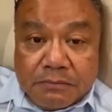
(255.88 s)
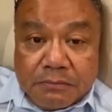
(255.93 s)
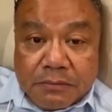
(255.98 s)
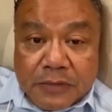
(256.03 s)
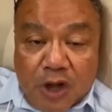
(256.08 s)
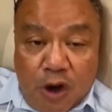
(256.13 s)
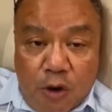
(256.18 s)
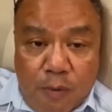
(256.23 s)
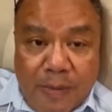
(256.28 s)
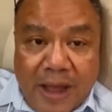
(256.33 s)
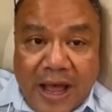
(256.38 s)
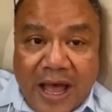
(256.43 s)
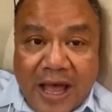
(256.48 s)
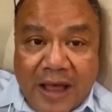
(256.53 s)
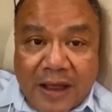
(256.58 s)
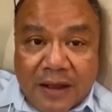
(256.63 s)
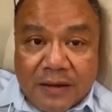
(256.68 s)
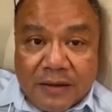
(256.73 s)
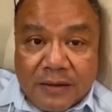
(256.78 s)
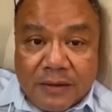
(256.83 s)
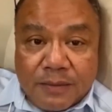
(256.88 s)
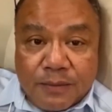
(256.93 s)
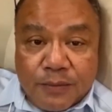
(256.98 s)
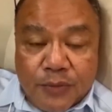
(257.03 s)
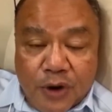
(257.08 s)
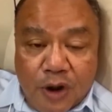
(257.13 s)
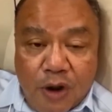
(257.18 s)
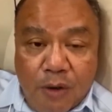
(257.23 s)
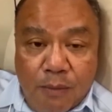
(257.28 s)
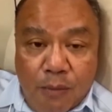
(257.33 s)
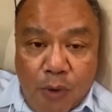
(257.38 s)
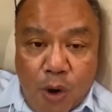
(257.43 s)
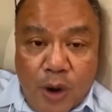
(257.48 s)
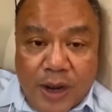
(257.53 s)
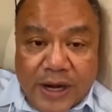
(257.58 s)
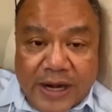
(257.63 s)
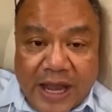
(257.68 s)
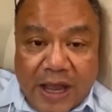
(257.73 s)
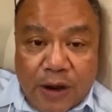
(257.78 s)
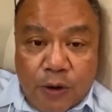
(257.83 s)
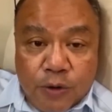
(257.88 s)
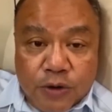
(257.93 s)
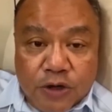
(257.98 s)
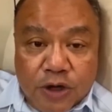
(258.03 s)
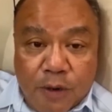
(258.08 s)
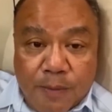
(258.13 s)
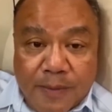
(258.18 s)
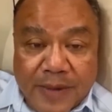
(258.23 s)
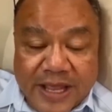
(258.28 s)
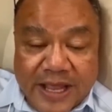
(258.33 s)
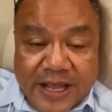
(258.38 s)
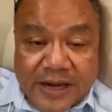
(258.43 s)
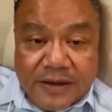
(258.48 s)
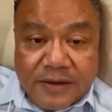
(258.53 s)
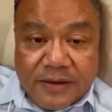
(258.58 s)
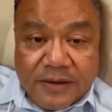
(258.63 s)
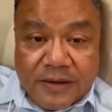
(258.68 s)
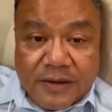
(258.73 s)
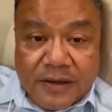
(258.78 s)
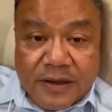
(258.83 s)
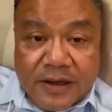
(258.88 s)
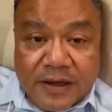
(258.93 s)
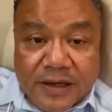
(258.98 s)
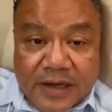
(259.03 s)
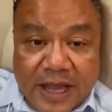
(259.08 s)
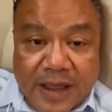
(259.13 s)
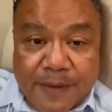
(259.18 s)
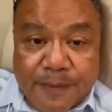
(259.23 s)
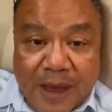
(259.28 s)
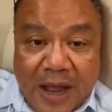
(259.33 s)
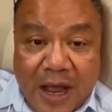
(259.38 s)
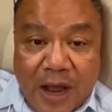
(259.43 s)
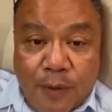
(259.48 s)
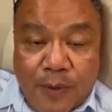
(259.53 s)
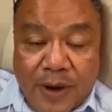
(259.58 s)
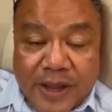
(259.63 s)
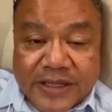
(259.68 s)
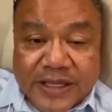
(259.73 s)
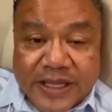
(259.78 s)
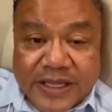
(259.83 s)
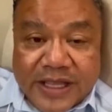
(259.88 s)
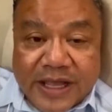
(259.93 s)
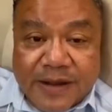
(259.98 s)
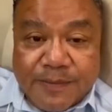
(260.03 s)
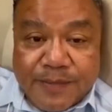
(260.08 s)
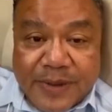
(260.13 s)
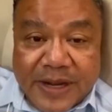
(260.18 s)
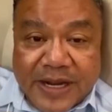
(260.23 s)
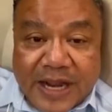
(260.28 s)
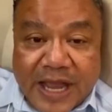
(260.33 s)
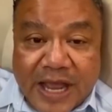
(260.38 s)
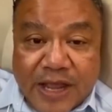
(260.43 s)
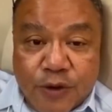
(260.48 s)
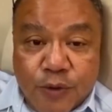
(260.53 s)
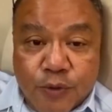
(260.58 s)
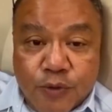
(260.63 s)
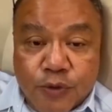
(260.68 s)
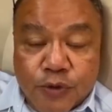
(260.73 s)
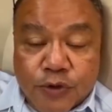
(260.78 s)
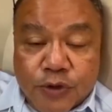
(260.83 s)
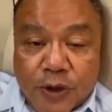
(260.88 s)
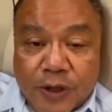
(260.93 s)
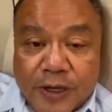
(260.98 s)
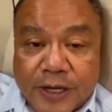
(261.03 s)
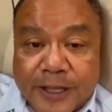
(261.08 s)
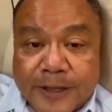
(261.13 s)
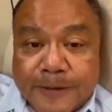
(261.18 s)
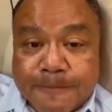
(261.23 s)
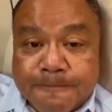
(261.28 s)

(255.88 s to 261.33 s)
เข้ามาเพราะเขามองอนาคตเขาไม่เห็น ในภาวะที่ท่านเป็นนายกอยู่ตอนนี้